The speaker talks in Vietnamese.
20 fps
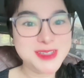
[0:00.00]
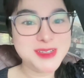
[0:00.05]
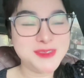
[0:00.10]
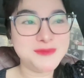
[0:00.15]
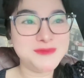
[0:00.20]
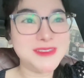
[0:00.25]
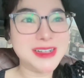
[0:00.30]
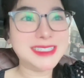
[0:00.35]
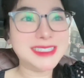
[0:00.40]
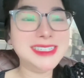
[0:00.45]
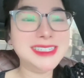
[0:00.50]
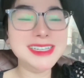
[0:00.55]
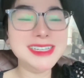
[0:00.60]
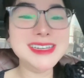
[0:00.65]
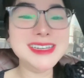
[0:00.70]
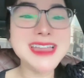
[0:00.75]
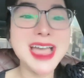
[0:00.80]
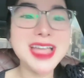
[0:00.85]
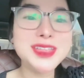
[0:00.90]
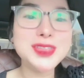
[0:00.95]
và chị
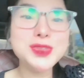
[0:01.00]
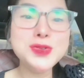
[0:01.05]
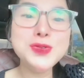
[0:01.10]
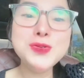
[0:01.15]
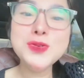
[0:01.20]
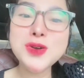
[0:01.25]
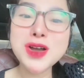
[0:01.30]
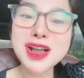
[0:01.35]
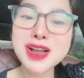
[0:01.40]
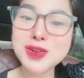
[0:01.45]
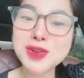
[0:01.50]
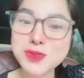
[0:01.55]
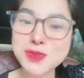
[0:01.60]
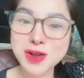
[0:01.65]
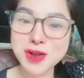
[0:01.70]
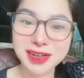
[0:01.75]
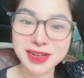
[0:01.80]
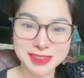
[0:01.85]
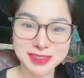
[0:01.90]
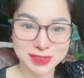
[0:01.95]
đã thua
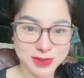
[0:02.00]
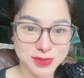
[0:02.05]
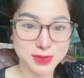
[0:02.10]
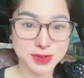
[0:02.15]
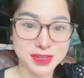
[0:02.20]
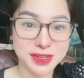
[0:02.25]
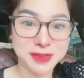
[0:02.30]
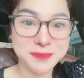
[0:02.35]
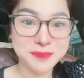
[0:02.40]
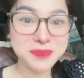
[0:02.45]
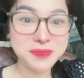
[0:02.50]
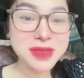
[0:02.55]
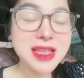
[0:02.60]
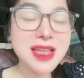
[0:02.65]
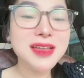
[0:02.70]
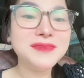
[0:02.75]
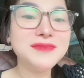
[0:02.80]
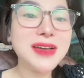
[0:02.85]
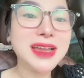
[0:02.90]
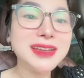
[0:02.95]
cuộc rồi
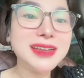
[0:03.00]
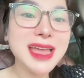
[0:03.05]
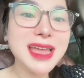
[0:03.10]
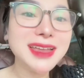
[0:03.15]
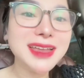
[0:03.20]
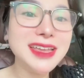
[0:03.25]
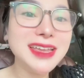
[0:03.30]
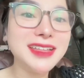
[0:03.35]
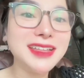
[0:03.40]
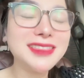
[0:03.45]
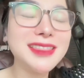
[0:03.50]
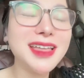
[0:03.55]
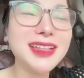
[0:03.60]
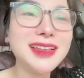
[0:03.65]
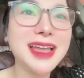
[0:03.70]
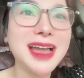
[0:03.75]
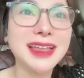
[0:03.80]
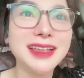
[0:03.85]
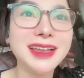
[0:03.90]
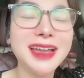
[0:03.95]
và đề nghị tất
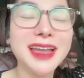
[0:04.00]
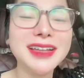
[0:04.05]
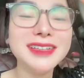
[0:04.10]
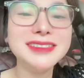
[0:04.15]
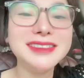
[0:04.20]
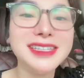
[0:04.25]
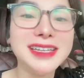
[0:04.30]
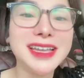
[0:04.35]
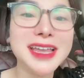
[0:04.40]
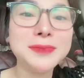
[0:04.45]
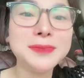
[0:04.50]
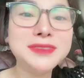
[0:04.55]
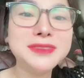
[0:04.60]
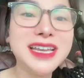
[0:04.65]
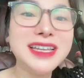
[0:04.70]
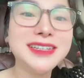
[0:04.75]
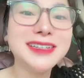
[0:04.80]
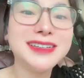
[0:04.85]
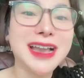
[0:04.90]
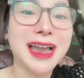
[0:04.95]
cả những anh chị em
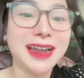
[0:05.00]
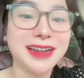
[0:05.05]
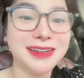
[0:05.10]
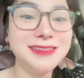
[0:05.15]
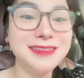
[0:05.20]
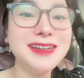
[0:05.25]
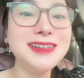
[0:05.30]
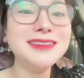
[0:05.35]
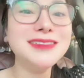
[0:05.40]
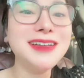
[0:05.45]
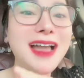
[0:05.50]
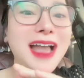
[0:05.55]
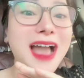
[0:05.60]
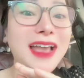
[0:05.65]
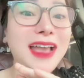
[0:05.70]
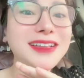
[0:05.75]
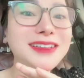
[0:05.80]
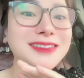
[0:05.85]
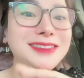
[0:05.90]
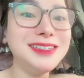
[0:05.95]
trên cả nước
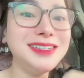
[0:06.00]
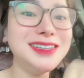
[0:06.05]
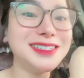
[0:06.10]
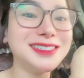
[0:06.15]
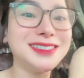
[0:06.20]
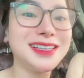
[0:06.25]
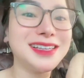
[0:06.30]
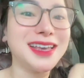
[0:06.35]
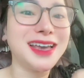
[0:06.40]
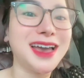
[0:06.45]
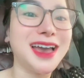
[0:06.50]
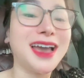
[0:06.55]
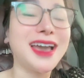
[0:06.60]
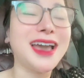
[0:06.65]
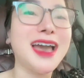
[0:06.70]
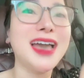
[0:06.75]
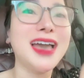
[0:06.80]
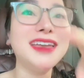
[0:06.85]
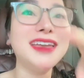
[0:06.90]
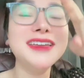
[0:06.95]
hãy chia sẻ
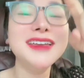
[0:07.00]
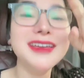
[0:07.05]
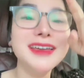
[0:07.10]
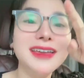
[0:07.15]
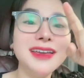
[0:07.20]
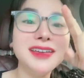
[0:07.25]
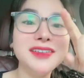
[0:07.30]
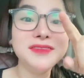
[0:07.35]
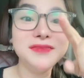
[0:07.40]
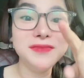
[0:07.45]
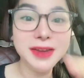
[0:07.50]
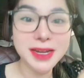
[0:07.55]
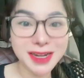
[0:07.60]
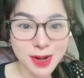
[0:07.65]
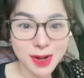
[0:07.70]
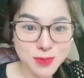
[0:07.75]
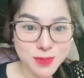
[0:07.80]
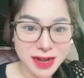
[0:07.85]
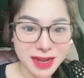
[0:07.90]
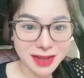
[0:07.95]
cái
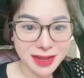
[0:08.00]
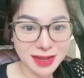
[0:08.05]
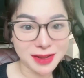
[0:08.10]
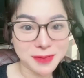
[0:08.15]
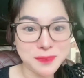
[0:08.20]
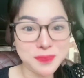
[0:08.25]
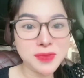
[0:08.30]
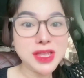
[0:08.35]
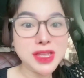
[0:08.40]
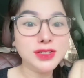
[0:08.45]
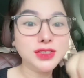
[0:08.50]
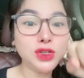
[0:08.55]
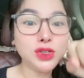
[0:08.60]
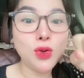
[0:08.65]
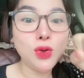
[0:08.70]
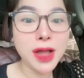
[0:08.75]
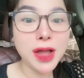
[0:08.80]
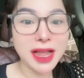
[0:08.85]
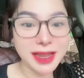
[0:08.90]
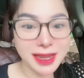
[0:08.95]
video này cho
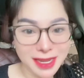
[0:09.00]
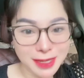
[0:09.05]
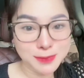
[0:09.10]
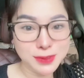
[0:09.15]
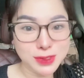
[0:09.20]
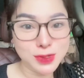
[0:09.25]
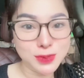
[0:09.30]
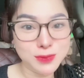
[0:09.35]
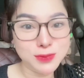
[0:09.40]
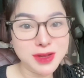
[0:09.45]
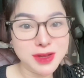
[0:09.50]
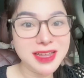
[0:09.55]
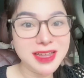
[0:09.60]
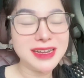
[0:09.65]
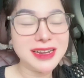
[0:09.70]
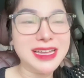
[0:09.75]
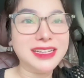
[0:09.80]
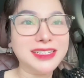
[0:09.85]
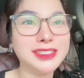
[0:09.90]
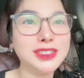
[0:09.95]
Hoàng Kim Dung
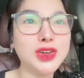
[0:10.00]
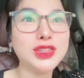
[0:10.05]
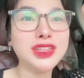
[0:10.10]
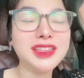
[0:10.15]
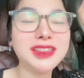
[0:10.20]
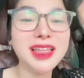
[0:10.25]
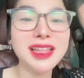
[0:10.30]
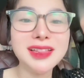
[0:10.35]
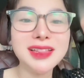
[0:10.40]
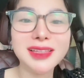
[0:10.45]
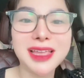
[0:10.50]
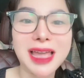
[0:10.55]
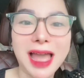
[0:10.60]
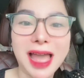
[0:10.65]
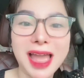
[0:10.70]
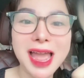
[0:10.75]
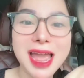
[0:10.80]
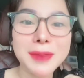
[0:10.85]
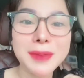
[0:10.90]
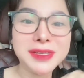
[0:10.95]
để cho tất cả
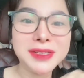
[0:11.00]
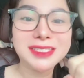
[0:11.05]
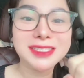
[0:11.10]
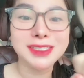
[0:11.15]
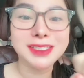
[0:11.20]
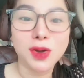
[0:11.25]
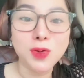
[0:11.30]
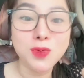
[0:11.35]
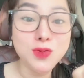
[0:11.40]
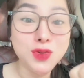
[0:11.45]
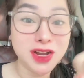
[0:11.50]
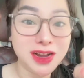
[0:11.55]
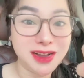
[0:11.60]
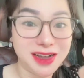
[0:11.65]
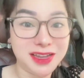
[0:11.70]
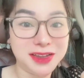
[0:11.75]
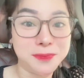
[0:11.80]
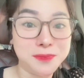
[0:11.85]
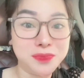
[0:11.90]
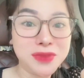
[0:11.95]
26
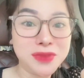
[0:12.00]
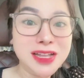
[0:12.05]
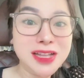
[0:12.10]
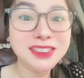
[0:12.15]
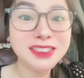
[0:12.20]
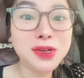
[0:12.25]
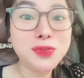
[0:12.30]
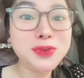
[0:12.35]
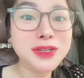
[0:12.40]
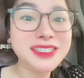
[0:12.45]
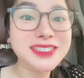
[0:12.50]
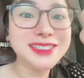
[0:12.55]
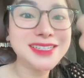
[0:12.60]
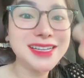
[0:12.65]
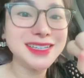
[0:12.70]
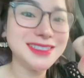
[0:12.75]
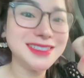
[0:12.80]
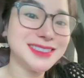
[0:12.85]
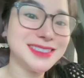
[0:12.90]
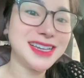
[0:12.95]
người trong cái
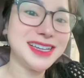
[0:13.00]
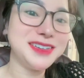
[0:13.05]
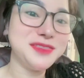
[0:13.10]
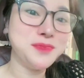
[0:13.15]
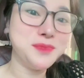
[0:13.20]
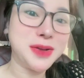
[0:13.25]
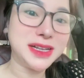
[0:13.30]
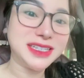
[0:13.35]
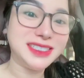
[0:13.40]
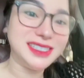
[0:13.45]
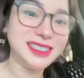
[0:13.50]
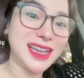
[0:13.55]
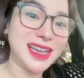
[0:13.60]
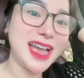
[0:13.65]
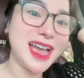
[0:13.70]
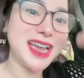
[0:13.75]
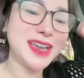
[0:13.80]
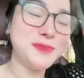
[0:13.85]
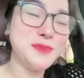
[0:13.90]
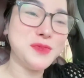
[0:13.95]
danh sách mà chị
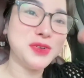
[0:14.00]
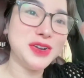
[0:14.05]
hai muốn